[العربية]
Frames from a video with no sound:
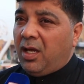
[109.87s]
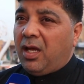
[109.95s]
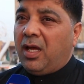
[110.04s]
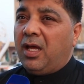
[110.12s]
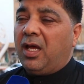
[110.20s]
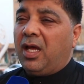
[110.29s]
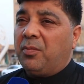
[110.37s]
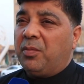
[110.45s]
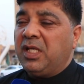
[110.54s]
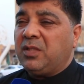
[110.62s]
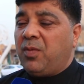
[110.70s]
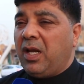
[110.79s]
آه،
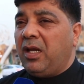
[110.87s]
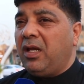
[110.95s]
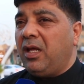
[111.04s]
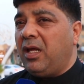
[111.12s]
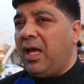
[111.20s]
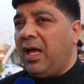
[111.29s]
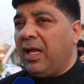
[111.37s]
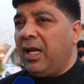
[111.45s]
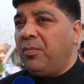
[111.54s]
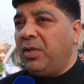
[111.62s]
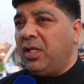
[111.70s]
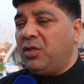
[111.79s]
بالنسبة
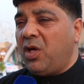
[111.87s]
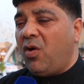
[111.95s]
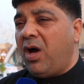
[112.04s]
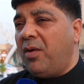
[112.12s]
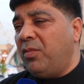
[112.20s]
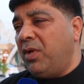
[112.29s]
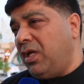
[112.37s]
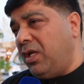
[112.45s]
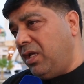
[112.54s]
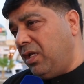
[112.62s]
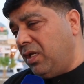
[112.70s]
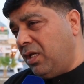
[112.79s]
لأغلب دوام
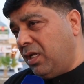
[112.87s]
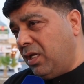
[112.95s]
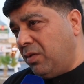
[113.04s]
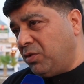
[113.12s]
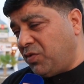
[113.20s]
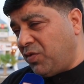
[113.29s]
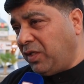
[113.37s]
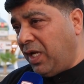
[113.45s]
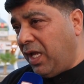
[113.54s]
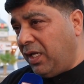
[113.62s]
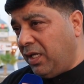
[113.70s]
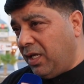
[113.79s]
المستشفيات
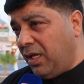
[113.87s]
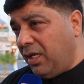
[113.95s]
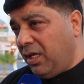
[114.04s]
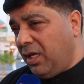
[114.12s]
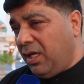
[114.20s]
الأهلية